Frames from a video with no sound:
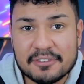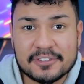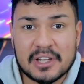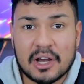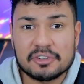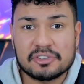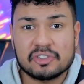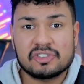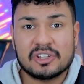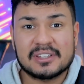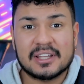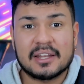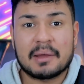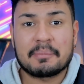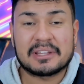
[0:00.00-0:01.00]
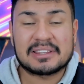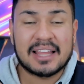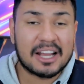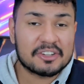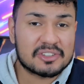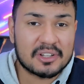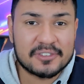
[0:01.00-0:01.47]
Afinal, a gente já está na
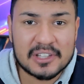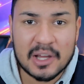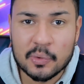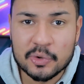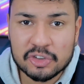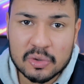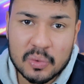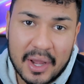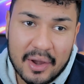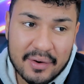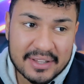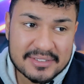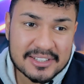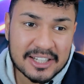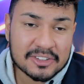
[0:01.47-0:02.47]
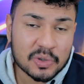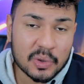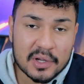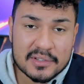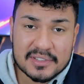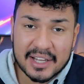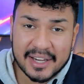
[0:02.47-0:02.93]
metade da vida útil do iOS
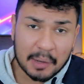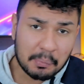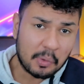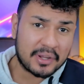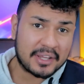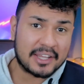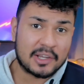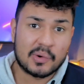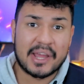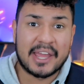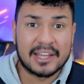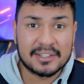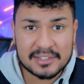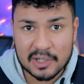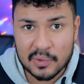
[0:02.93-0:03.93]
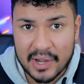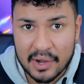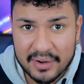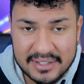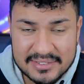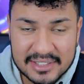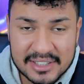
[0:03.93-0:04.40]
14. Daqui a pouquinho entra o
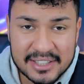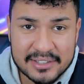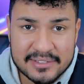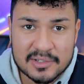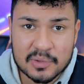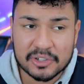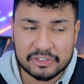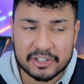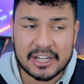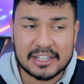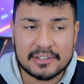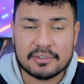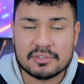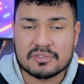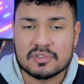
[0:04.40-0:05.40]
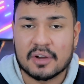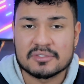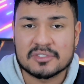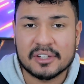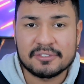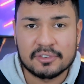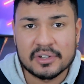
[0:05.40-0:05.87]
iOS 15 com a chegada dos
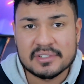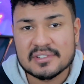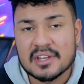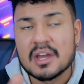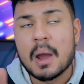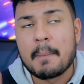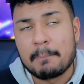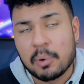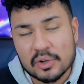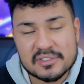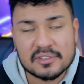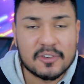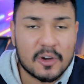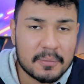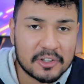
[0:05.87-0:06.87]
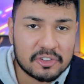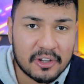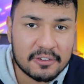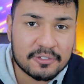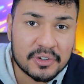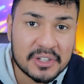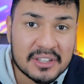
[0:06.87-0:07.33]
novos iPhones,
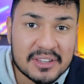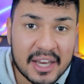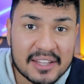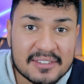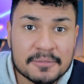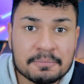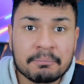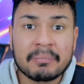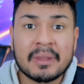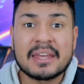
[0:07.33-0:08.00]
possivelmente iPhone 13.